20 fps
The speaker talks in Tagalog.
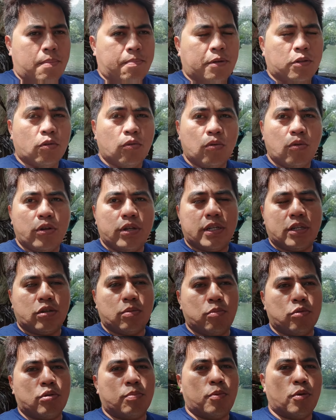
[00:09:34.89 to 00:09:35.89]
patuloy na
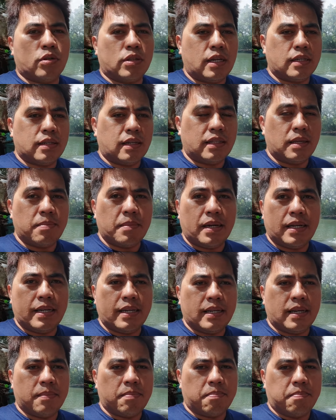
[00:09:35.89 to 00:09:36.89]
sumusuporta sa Team
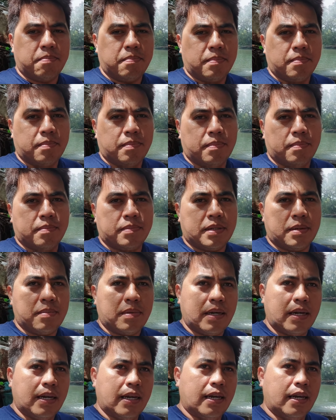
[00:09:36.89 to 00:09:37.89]
Kalingap sa
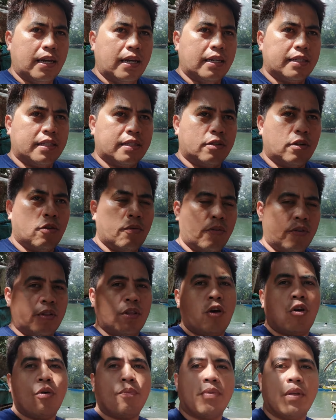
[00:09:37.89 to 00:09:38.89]
mga
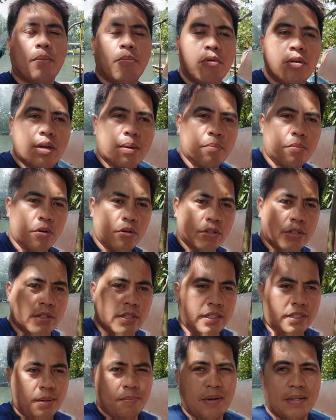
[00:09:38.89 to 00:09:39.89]
the OFW abroad.
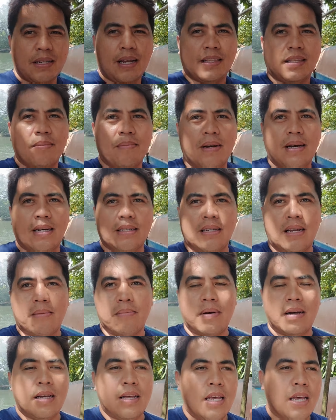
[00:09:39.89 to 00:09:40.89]
Siyempre sa ating mga
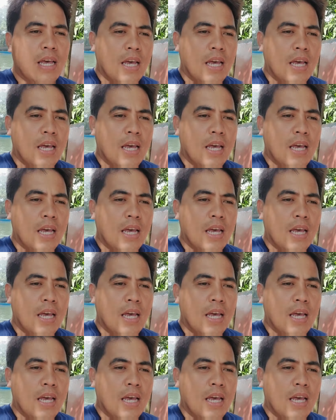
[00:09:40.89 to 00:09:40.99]
kasama,